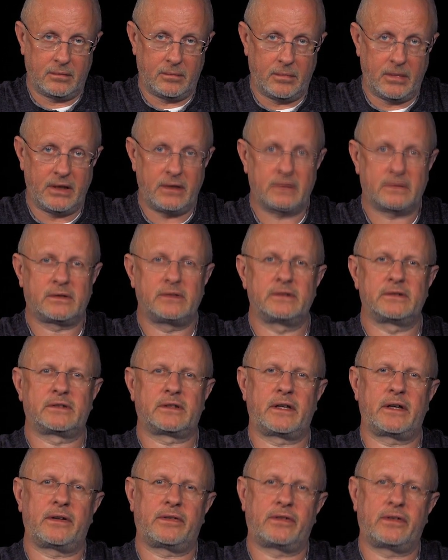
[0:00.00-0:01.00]

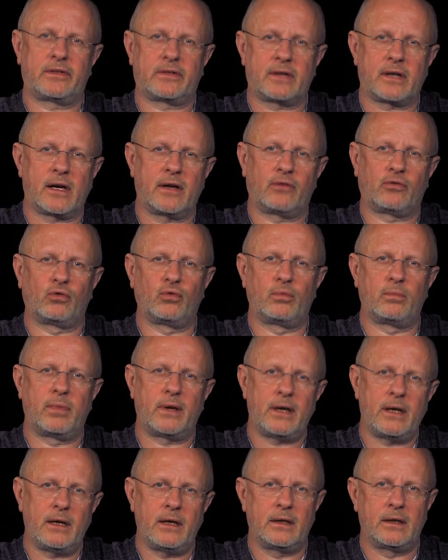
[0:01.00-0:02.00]
Медицинская сестра
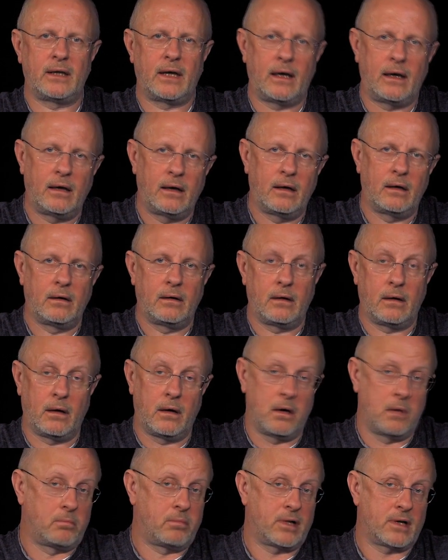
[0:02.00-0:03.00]
Зубрилина
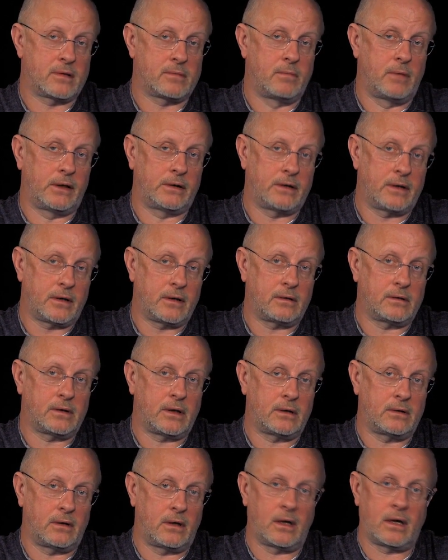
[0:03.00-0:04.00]
не
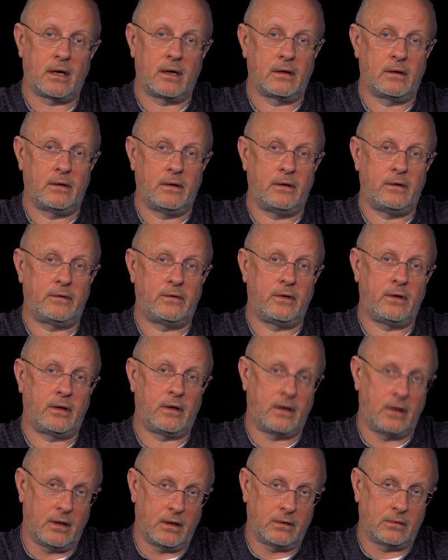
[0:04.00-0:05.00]
посмотрела на
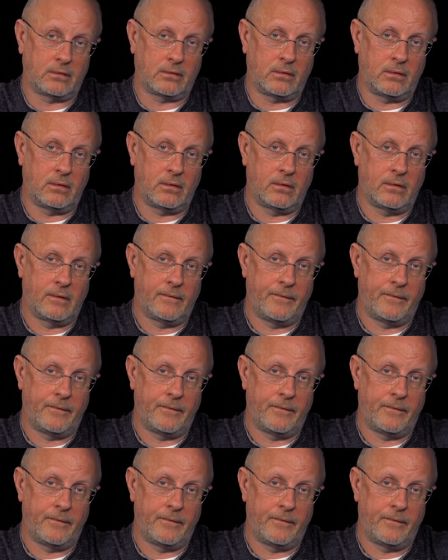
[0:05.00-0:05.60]
этикетку.